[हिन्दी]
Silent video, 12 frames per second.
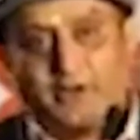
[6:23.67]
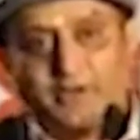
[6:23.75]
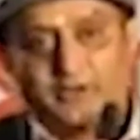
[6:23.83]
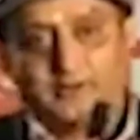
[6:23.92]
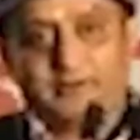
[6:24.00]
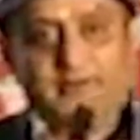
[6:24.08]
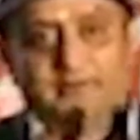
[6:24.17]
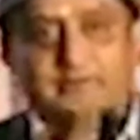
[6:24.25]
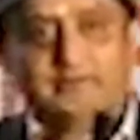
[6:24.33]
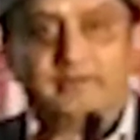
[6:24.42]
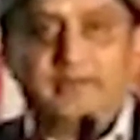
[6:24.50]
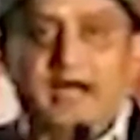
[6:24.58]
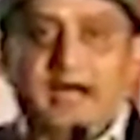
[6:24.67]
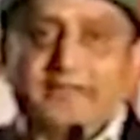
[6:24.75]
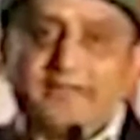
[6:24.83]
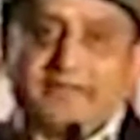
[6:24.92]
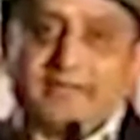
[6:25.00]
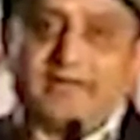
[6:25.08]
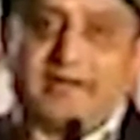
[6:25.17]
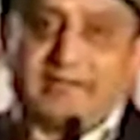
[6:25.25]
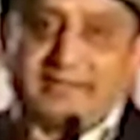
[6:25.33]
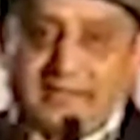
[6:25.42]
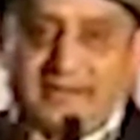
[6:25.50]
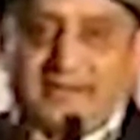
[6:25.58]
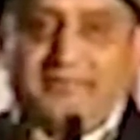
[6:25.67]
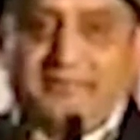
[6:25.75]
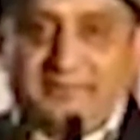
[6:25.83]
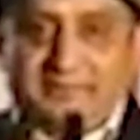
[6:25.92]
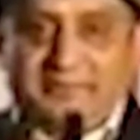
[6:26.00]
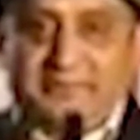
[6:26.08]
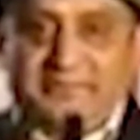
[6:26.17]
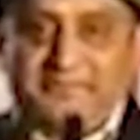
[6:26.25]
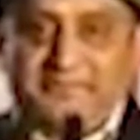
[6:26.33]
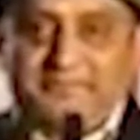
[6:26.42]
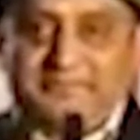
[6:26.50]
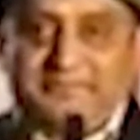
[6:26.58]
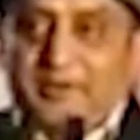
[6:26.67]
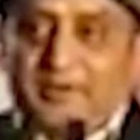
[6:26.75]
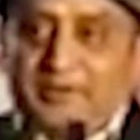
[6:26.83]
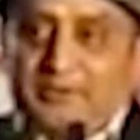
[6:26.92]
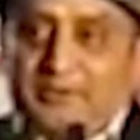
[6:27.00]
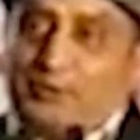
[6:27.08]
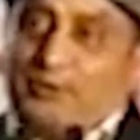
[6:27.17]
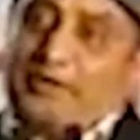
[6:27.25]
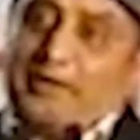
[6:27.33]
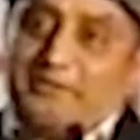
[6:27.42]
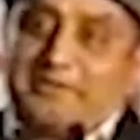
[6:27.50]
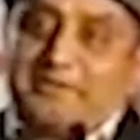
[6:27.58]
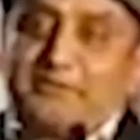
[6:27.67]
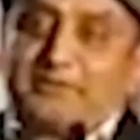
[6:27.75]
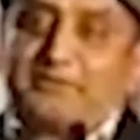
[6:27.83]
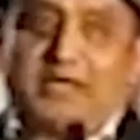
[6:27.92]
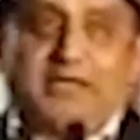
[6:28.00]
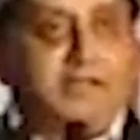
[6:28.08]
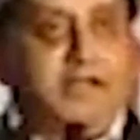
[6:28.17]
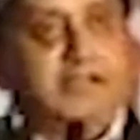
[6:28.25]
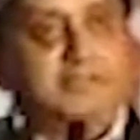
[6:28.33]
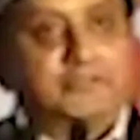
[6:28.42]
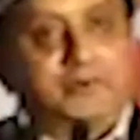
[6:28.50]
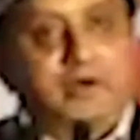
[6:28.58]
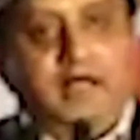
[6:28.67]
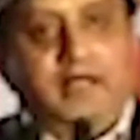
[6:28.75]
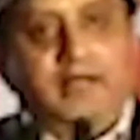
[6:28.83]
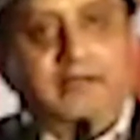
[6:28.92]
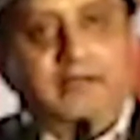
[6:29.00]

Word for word: और आदि शंकराचार्य के बीच में दोनों के बीच में जो शास्त्रार्थ हुआ